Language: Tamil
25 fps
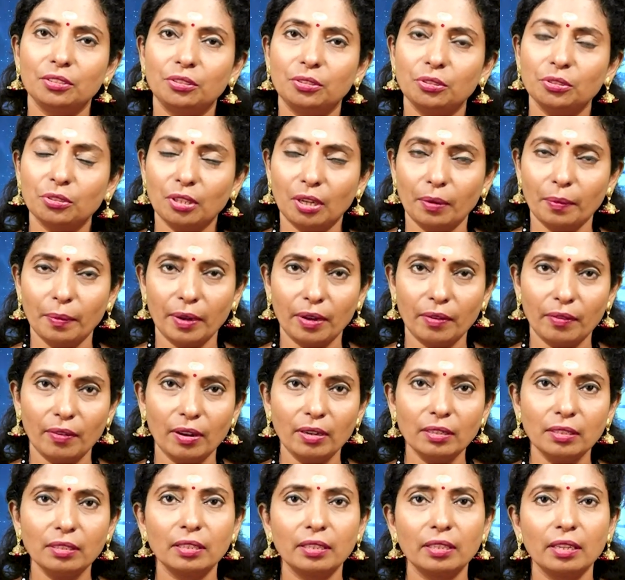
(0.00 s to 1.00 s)
சுக்கர
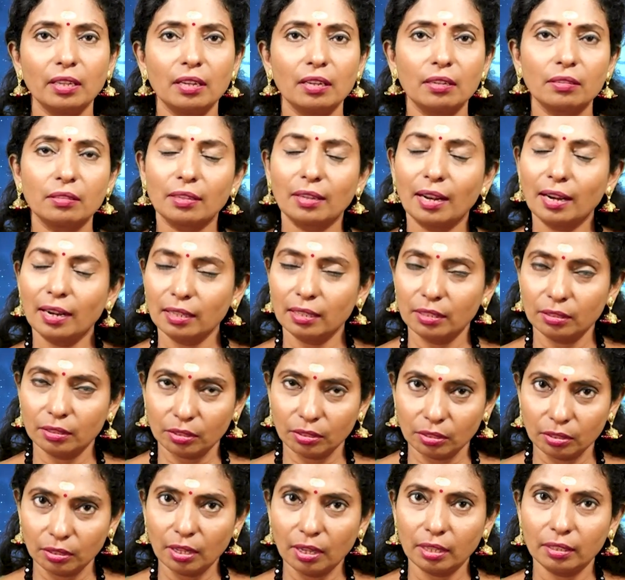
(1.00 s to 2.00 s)
பகவான் கல
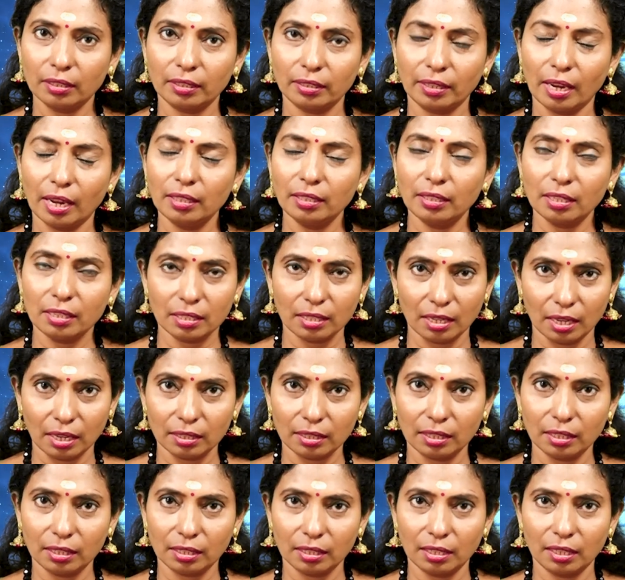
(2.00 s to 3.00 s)
அதாவது கேந்திர
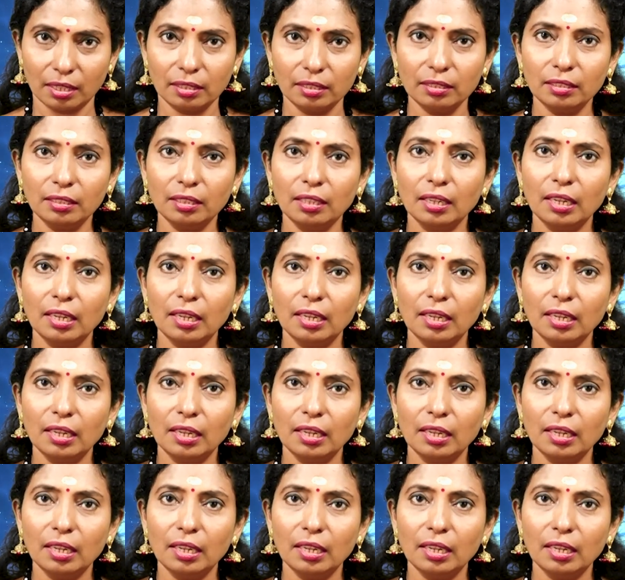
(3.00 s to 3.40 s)
ஸ்தானத்தில் இருக்காரு